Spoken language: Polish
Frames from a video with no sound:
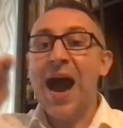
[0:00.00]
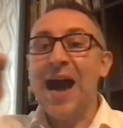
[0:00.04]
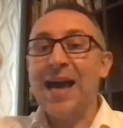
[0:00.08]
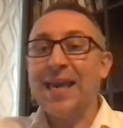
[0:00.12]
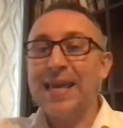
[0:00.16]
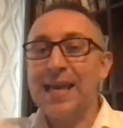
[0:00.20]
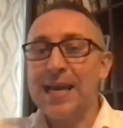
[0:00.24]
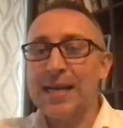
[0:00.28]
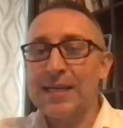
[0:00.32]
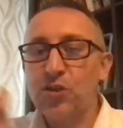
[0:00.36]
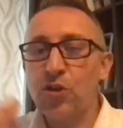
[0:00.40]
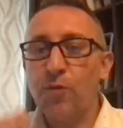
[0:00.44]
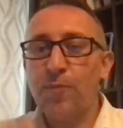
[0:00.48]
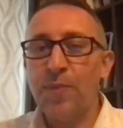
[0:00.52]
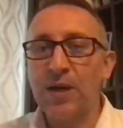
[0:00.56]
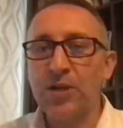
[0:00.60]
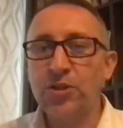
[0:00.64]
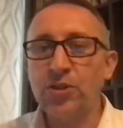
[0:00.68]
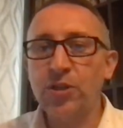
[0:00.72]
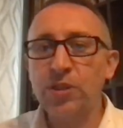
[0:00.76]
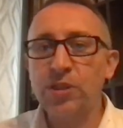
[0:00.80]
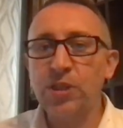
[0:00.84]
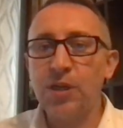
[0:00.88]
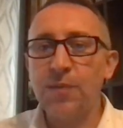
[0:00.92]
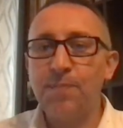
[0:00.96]
A jak
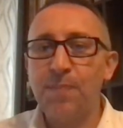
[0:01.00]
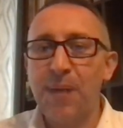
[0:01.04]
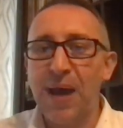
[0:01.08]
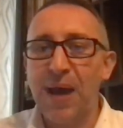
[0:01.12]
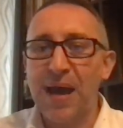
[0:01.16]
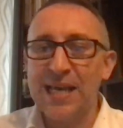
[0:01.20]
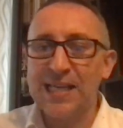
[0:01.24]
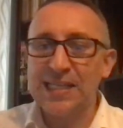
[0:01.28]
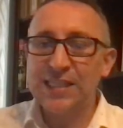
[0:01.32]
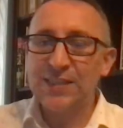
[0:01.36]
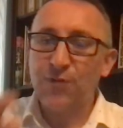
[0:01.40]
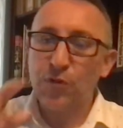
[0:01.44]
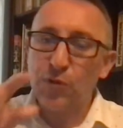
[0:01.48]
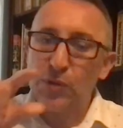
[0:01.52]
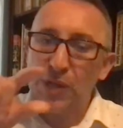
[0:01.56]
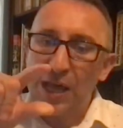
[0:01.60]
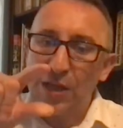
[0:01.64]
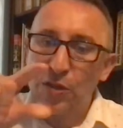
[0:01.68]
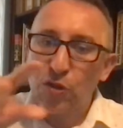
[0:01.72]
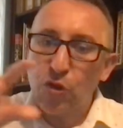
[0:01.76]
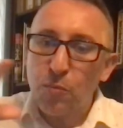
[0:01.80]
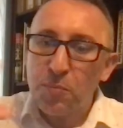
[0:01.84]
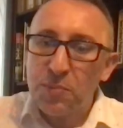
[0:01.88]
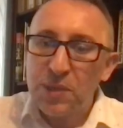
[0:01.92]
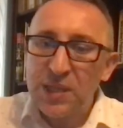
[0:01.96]
zobaczycie Państwo
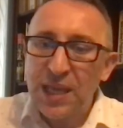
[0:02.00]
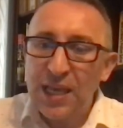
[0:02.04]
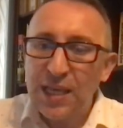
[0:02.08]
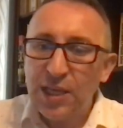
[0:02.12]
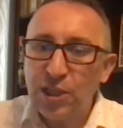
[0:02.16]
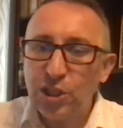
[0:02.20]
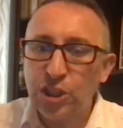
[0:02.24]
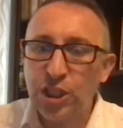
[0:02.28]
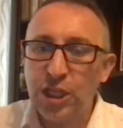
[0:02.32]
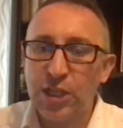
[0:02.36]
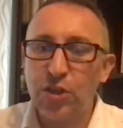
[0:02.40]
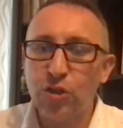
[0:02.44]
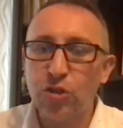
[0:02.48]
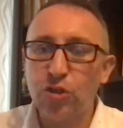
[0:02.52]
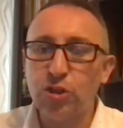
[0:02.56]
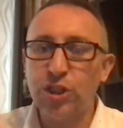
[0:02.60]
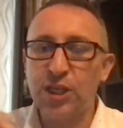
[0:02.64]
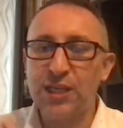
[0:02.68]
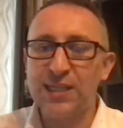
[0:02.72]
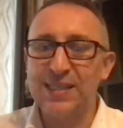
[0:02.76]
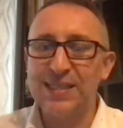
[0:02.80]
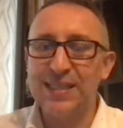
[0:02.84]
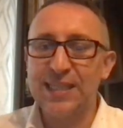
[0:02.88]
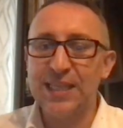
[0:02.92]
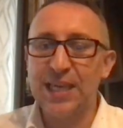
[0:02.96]
na to mniejsze
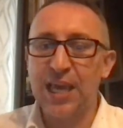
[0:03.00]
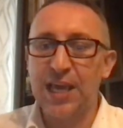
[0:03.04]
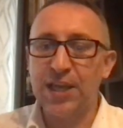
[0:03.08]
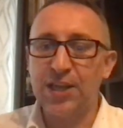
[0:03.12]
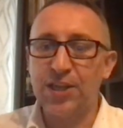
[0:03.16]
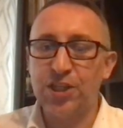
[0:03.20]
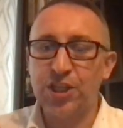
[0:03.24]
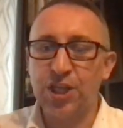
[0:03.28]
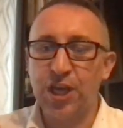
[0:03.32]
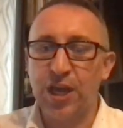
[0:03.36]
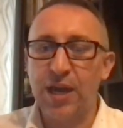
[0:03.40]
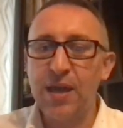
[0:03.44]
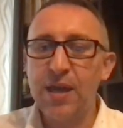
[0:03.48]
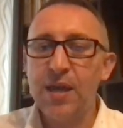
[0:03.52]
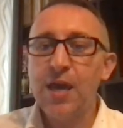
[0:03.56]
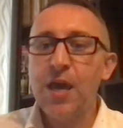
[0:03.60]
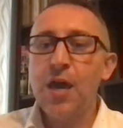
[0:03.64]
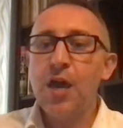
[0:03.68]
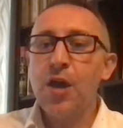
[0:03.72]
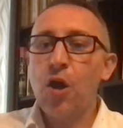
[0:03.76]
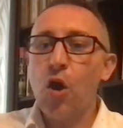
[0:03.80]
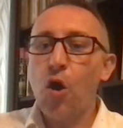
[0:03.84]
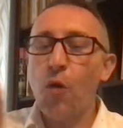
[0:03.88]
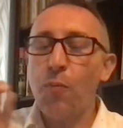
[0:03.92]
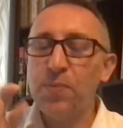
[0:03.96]
troszkę zdjęcie
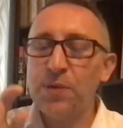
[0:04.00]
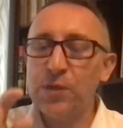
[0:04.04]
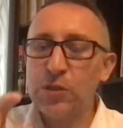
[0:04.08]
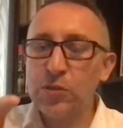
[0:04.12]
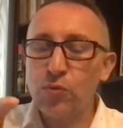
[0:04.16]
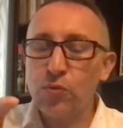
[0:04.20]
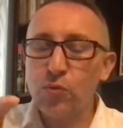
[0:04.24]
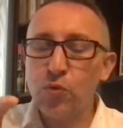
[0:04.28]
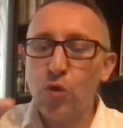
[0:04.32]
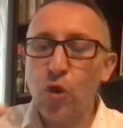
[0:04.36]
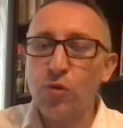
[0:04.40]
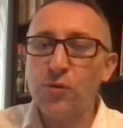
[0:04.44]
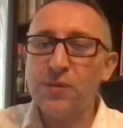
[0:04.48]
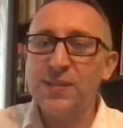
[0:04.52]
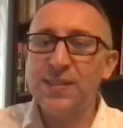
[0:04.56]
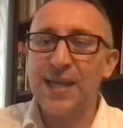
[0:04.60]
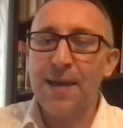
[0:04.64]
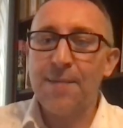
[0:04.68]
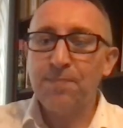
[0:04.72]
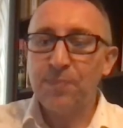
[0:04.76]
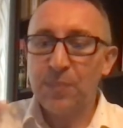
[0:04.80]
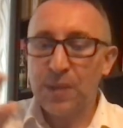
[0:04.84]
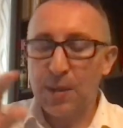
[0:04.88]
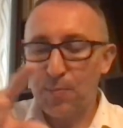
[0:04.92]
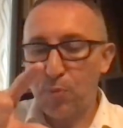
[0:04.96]

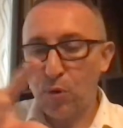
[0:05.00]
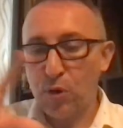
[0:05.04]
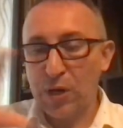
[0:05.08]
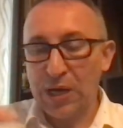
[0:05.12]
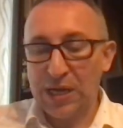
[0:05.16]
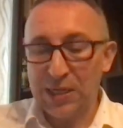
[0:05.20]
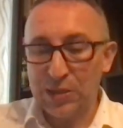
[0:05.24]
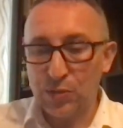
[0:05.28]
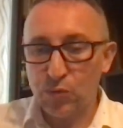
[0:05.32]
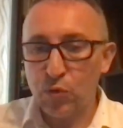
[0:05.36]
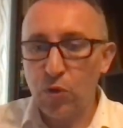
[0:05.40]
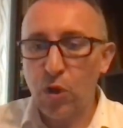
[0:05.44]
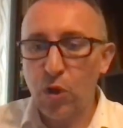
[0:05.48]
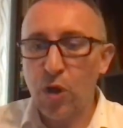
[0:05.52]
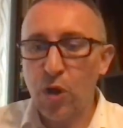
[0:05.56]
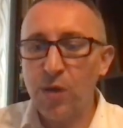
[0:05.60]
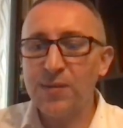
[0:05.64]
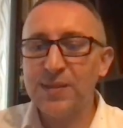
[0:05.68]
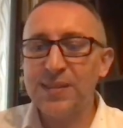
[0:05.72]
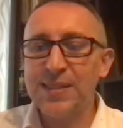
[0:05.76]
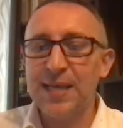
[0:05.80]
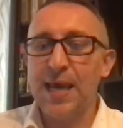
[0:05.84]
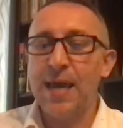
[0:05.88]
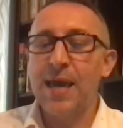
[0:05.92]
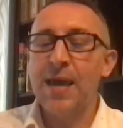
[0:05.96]
opisujące
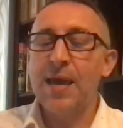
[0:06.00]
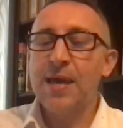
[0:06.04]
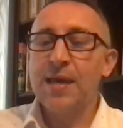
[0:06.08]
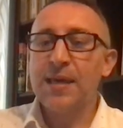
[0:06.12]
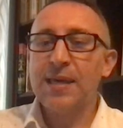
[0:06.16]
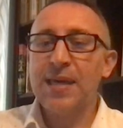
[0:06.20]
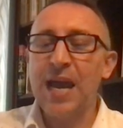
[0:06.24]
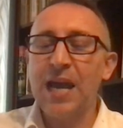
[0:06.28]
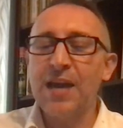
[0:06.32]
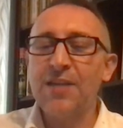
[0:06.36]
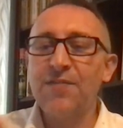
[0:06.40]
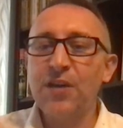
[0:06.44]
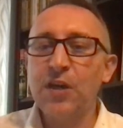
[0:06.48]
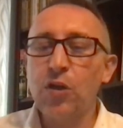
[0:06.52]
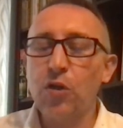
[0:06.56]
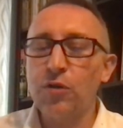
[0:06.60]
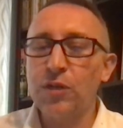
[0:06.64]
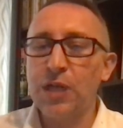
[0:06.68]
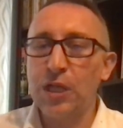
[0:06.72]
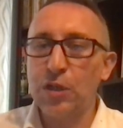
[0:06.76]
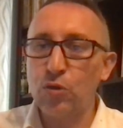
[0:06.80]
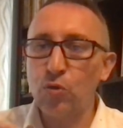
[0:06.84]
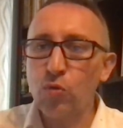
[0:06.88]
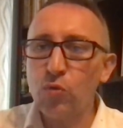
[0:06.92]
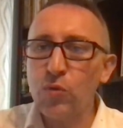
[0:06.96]
pokazujące, jak
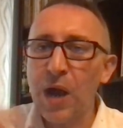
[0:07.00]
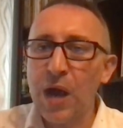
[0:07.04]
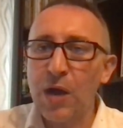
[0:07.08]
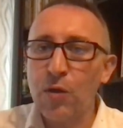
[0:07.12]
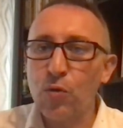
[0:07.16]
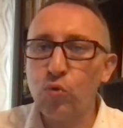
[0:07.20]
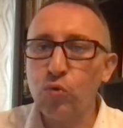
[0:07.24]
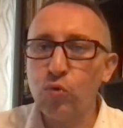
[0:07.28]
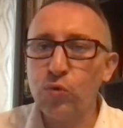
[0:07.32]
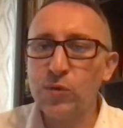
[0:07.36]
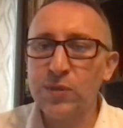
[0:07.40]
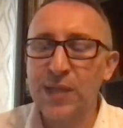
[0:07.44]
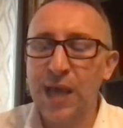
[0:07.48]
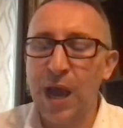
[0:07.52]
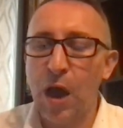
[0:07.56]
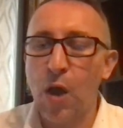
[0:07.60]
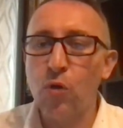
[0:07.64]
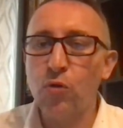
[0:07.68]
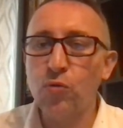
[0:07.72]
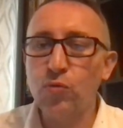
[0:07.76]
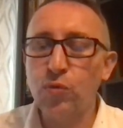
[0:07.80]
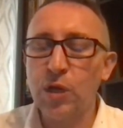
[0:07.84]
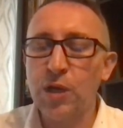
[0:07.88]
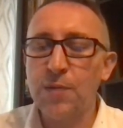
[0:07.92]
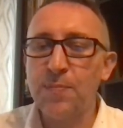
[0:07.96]
wygląda druga kuska,
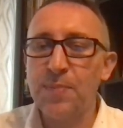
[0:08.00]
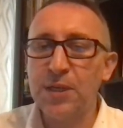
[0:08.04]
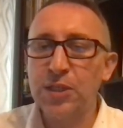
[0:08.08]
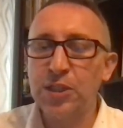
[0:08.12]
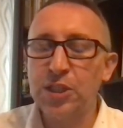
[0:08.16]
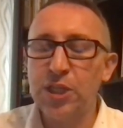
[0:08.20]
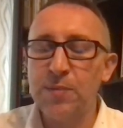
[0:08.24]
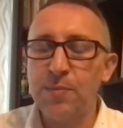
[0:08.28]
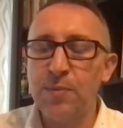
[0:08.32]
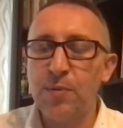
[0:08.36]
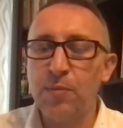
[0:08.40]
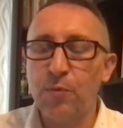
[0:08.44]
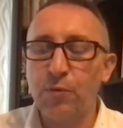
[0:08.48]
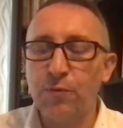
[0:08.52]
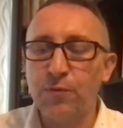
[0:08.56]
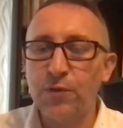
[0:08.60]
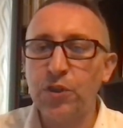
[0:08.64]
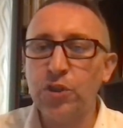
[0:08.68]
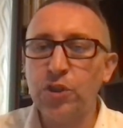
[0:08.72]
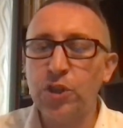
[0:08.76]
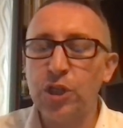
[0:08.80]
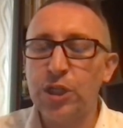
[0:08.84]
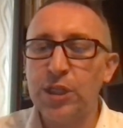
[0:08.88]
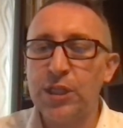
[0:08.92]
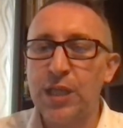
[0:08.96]
o której będziemy
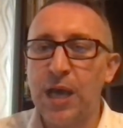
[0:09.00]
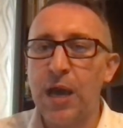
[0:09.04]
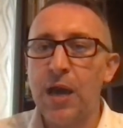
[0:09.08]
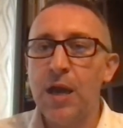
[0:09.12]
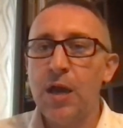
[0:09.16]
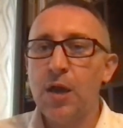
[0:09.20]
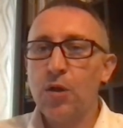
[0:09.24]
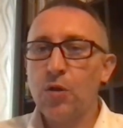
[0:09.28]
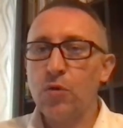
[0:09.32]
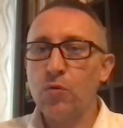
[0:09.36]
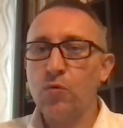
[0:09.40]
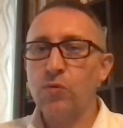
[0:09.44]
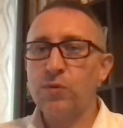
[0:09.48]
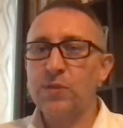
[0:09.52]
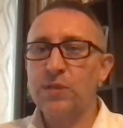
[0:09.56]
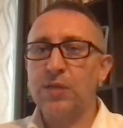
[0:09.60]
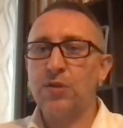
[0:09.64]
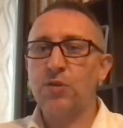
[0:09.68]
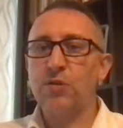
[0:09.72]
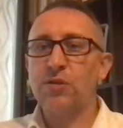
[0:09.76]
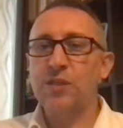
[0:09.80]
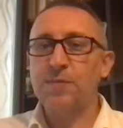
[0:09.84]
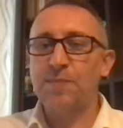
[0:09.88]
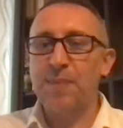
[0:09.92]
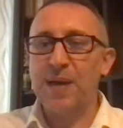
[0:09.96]
mówić, czyli ta
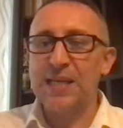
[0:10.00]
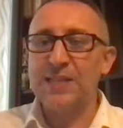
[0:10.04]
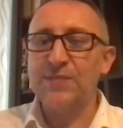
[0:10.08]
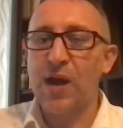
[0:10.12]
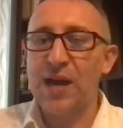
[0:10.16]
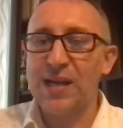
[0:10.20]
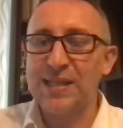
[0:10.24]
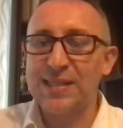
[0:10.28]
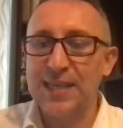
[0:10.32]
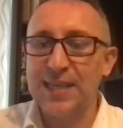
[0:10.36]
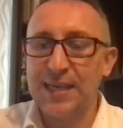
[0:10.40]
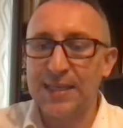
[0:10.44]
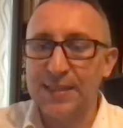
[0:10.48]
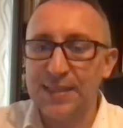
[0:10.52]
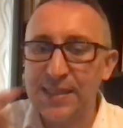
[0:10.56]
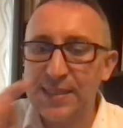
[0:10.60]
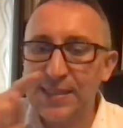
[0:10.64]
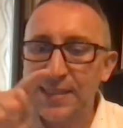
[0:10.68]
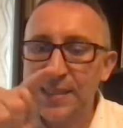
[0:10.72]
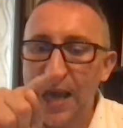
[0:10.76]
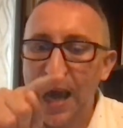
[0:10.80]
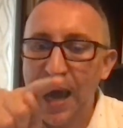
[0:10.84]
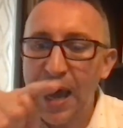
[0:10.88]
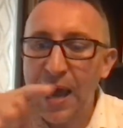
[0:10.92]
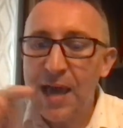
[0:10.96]
kuska, drodzy Państwo,
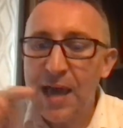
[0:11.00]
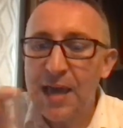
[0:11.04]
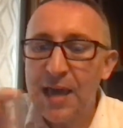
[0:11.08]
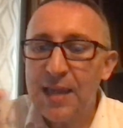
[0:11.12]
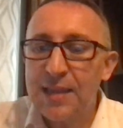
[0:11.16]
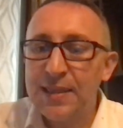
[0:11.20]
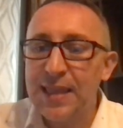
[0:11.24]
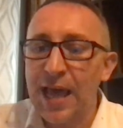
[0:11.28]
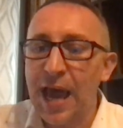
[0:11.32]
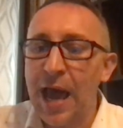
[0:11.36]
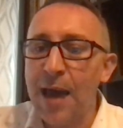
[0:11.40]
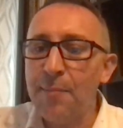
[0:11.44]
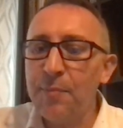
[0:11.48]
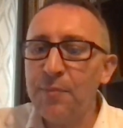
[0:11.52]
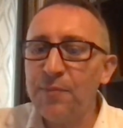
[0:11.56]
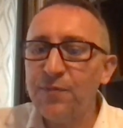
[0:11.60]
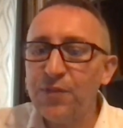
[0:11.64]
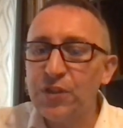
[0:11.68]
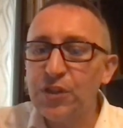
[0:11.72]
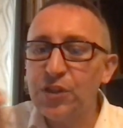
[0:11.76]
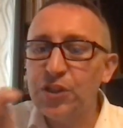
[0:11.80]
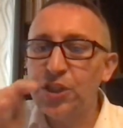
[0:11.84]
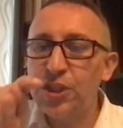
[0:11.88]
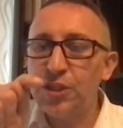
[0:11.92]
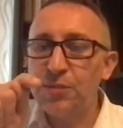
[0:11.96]
azjatycka,
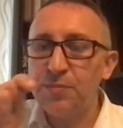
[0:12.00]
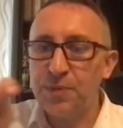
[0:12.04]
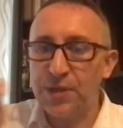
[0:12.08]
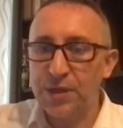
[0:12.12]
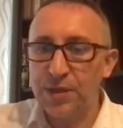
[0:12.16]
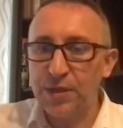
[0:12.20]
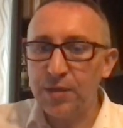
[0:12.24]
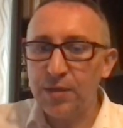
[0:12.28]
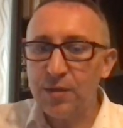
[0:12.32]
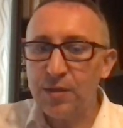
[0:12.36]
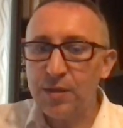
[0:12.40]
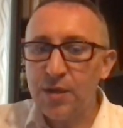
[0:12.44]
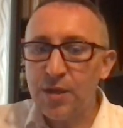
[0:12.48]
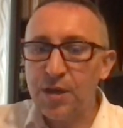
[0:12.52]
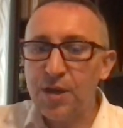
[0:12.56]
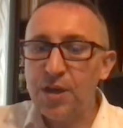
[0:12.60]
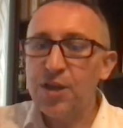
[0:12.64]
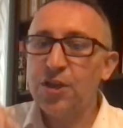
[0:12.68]
tam widzimy,